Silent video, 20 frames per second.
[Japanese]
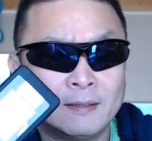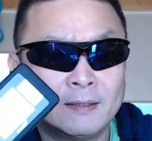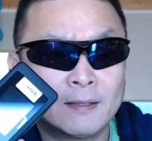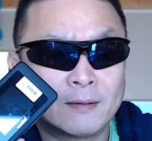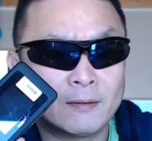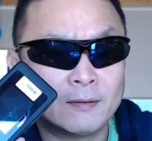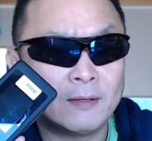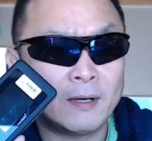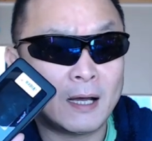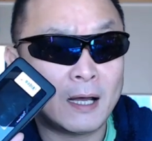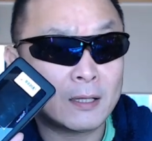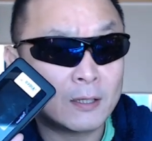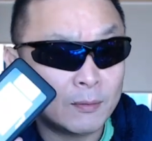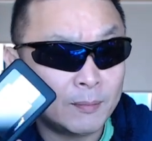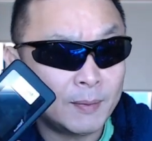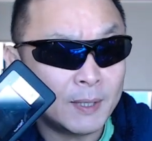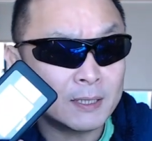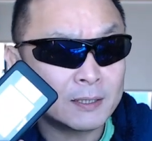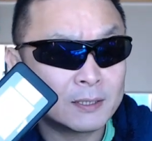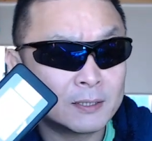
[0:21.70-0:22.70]
でこの
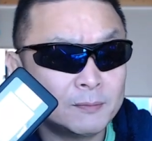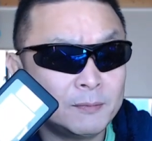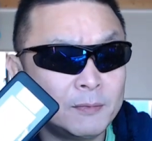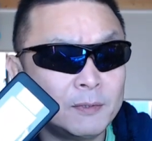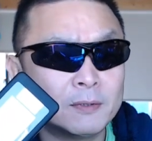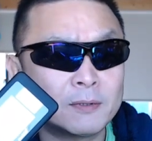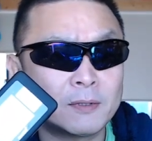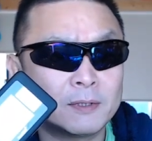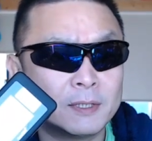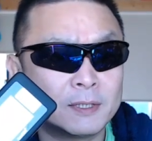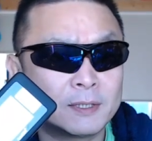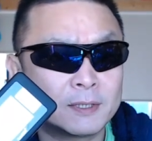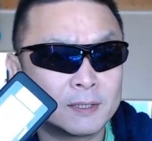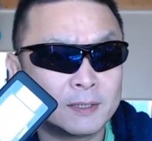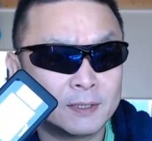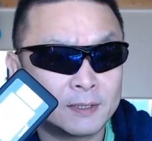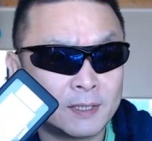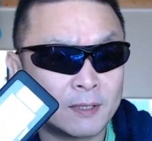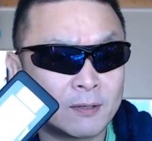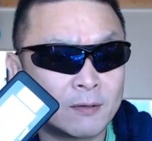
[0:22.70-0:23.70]
アドバンスモードにつ
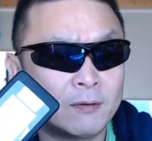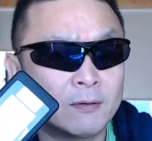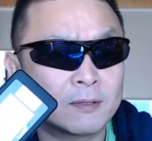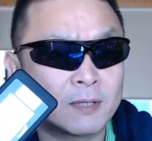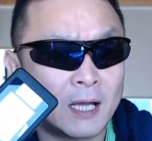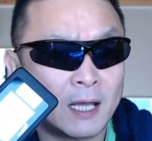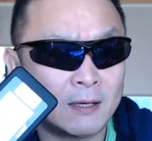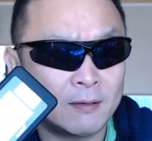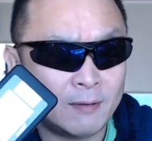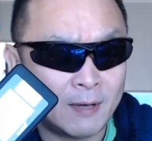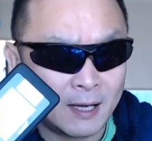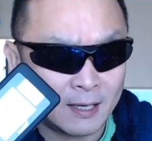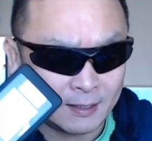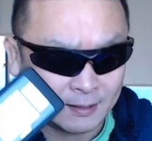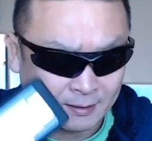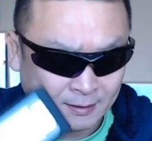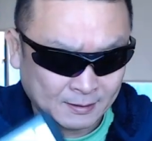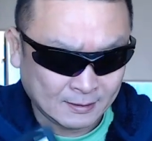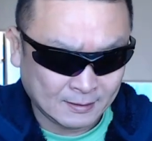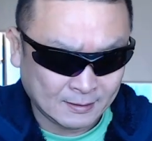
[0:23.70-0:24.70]
いて今回
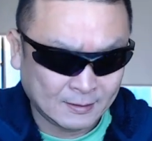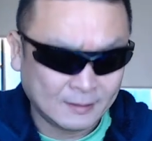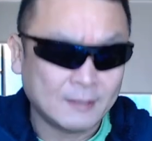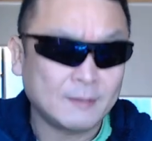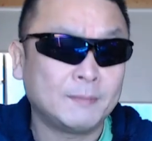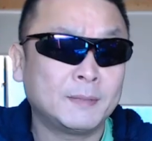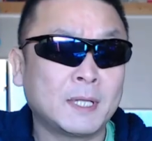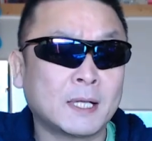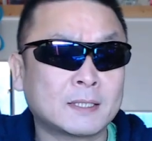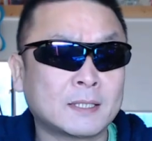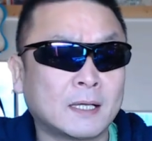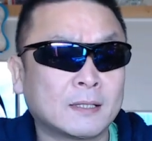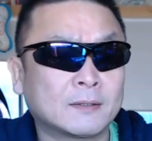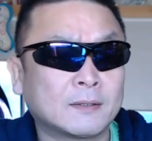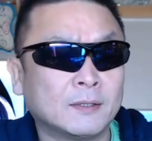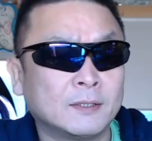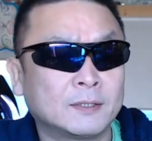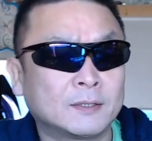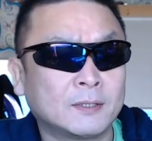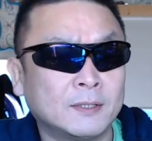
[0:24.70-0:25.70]
は皆さん
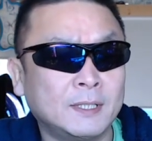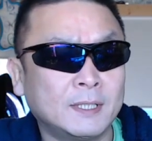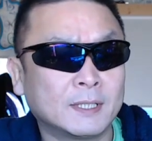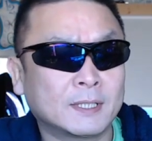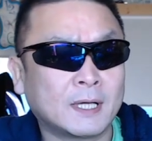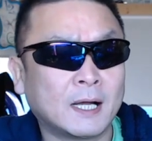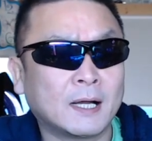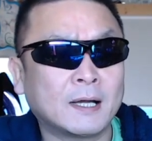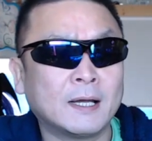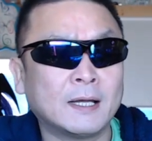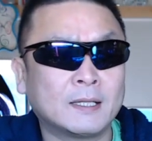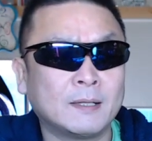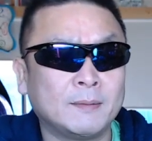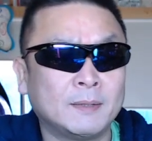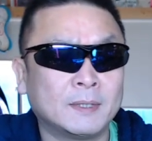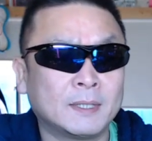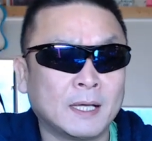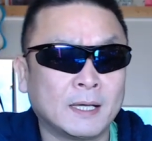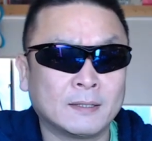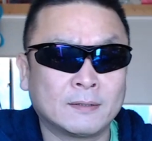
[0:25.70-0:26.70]
と一緒に考えて
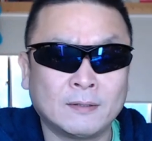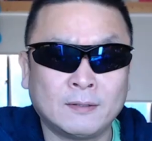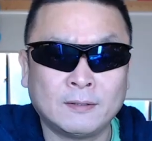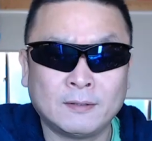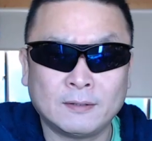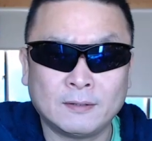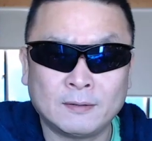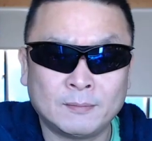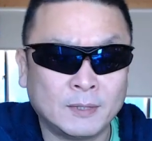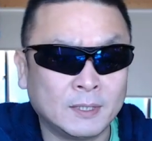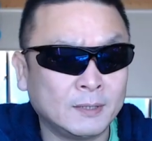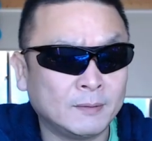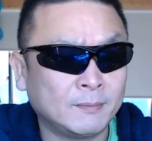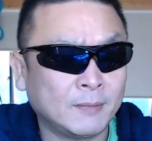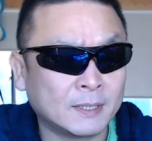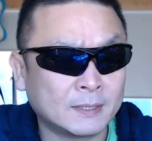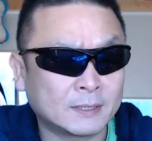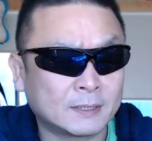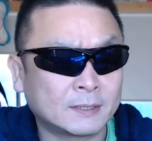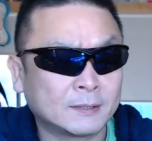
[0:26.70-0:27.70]
みたいと思い
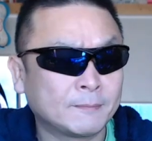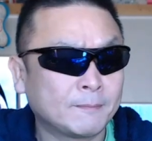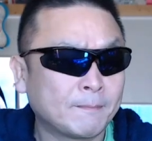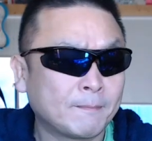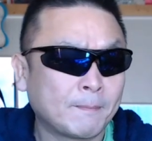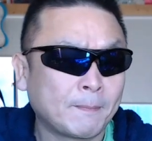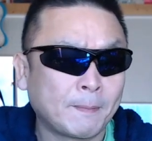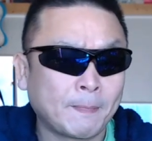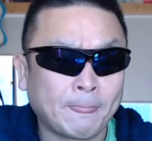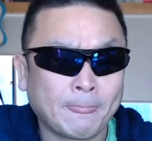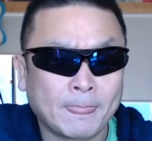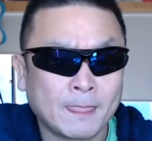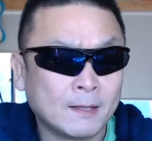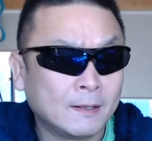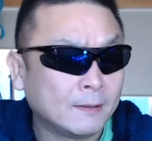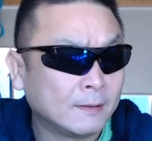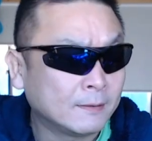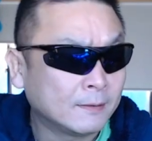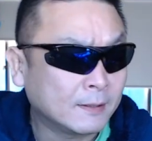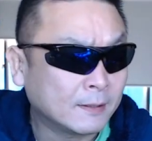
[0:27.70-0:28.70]
ます
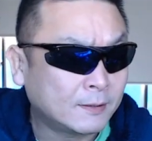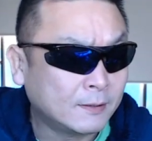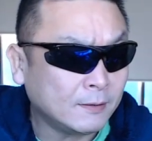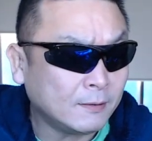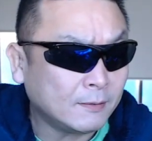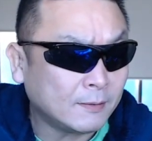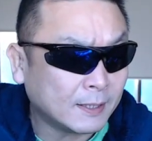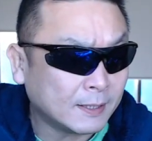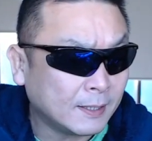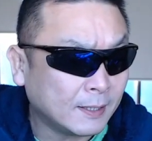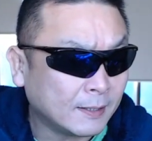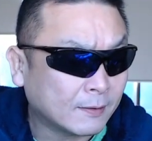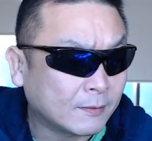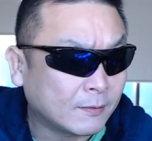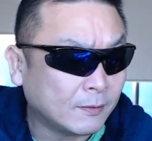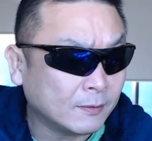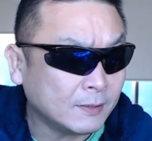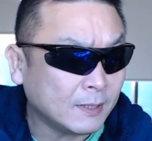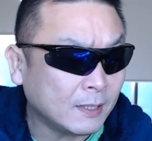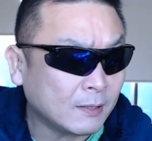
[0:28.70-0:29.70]
で今日はね
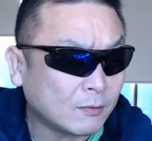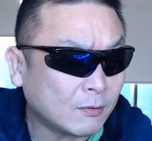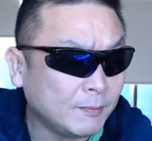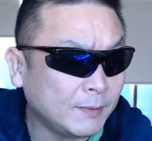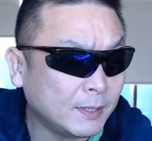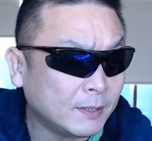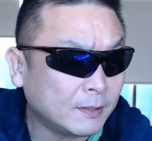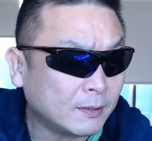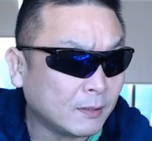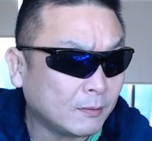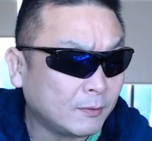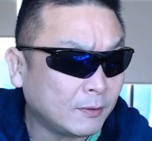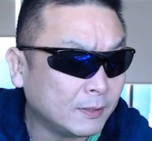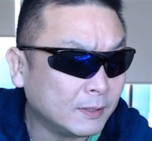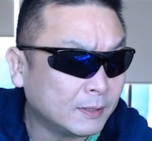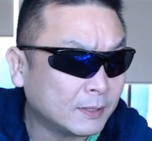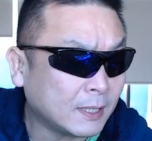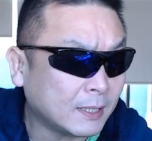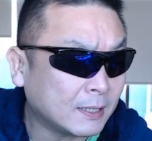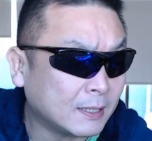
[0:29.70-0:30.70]
こんなコメント
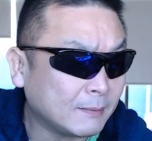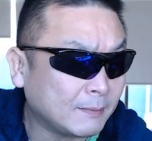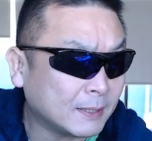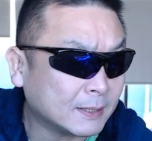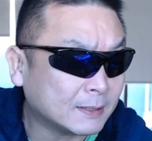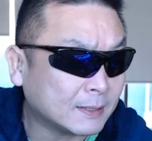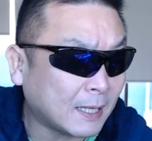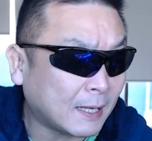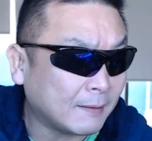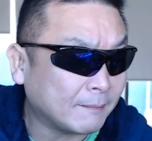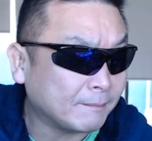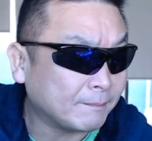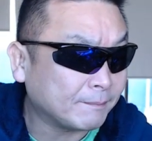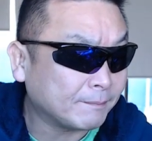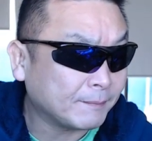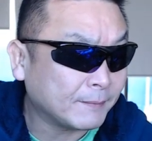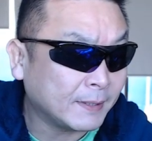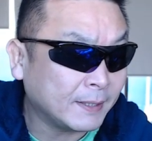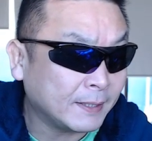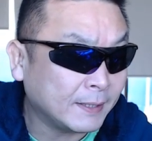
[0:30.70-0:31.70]
をいただきました
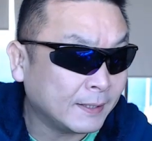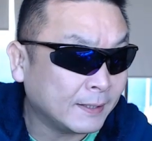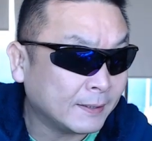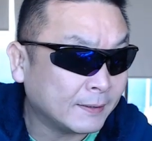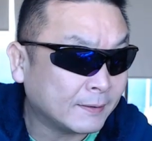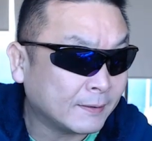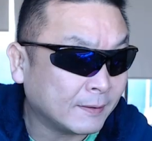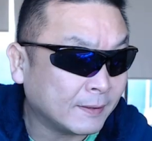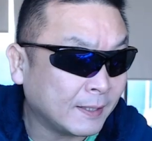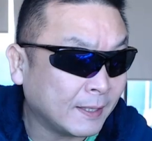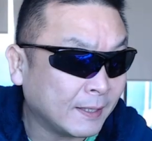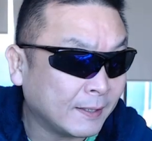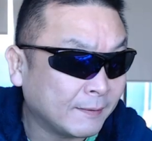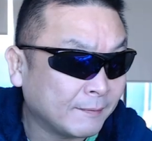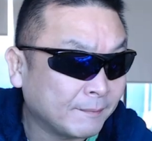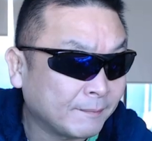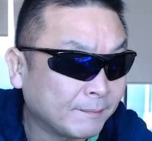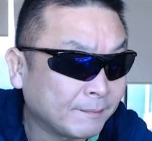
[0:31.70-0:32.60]
とね